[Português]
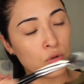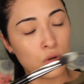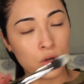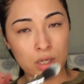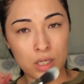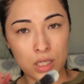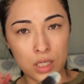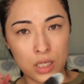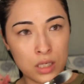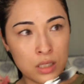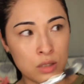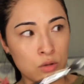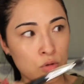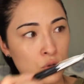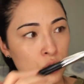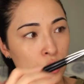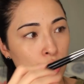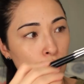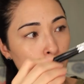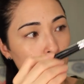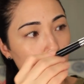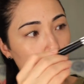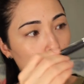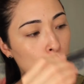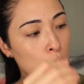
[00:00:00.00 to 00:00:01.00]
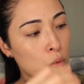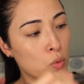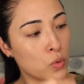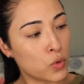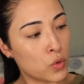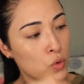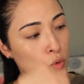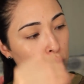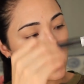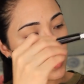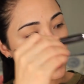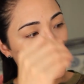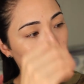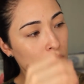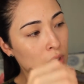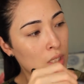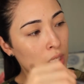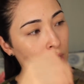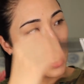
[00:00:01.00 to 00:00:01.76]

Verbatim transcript: ó, aqui no seu pulso,